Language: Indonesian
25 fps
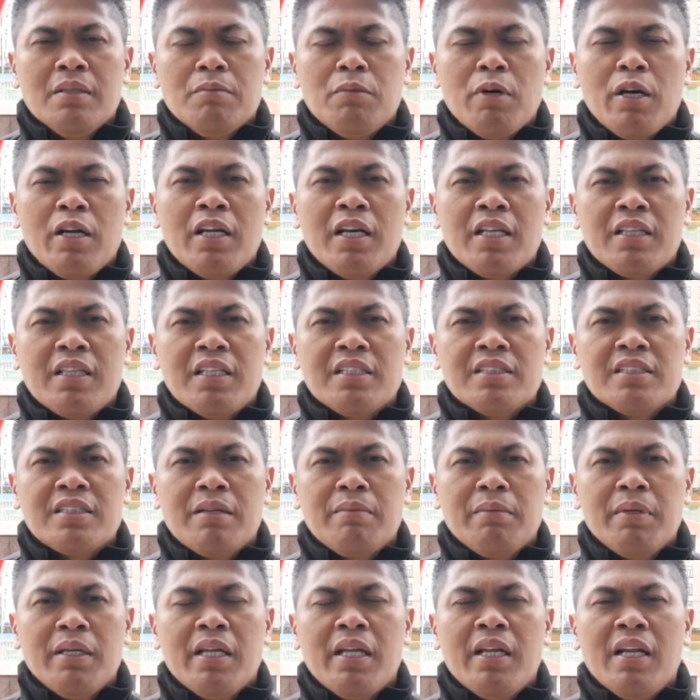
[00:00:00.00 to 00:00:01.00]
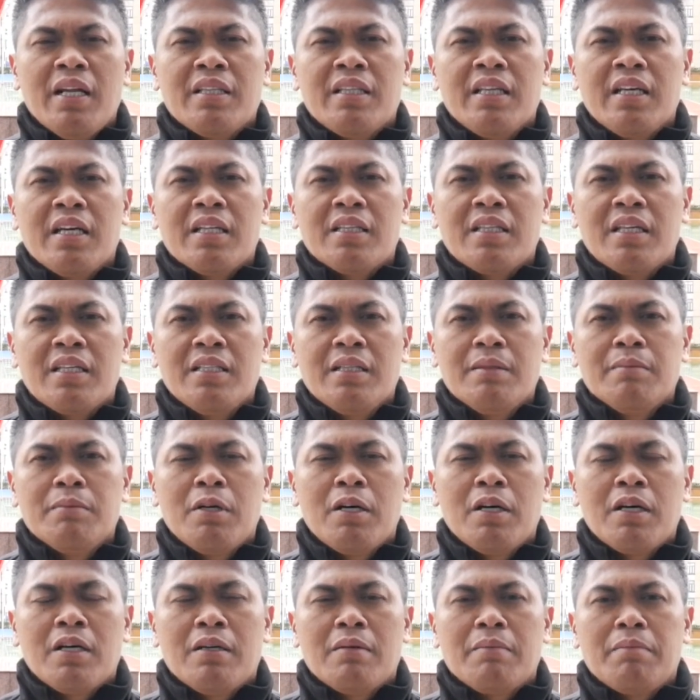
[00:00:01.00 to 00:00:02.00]
daya tahan stamina adalah tingkatannya
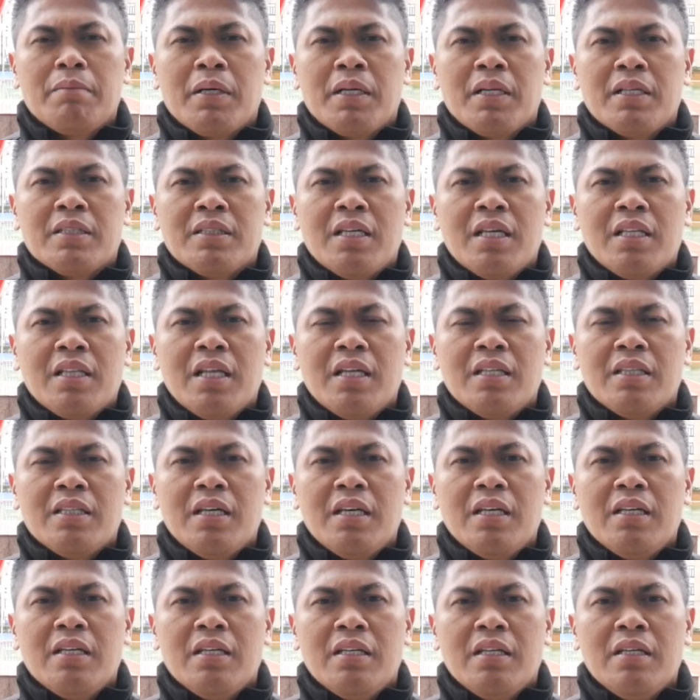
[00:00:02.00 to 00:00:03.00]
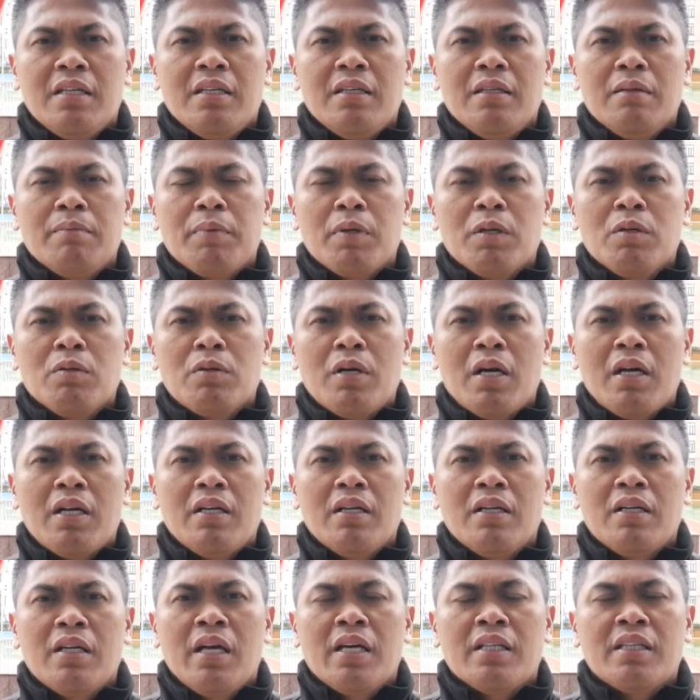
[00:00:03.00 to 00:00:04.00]
bahwa pada saat latihan ini
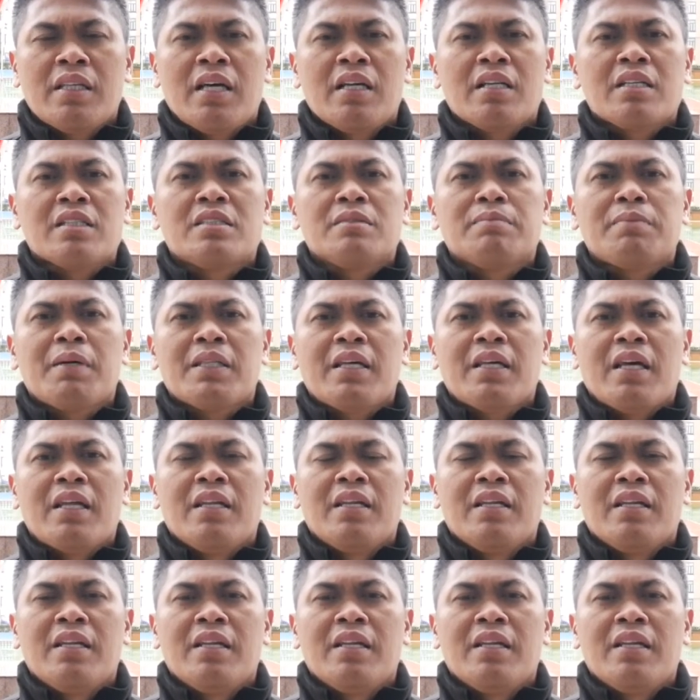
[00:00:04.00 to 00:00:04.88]
diperlukan daya tahan kecepatan